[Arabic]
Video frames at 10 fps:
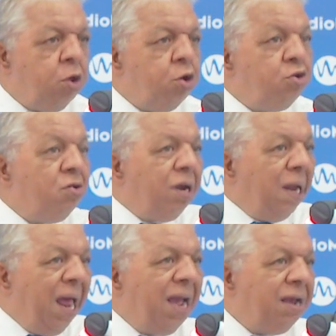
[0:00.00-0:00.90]
دونك
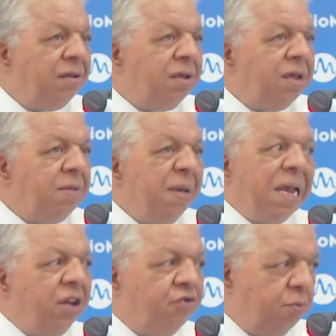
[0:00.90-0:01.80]
الحق ما
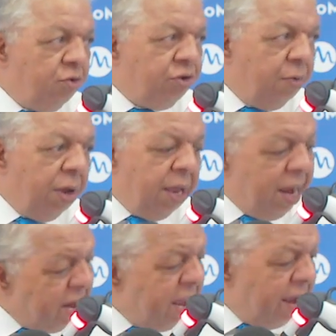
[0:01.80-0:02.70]
كانش في المستوى
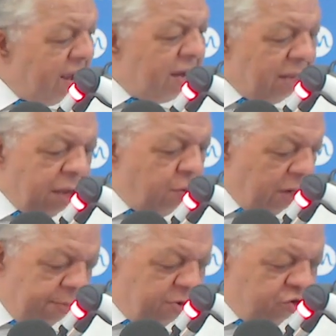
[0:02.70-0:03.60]
هنا انا تو
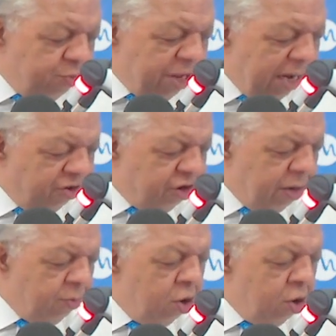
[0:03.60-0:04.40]
نحب نجبد على جانب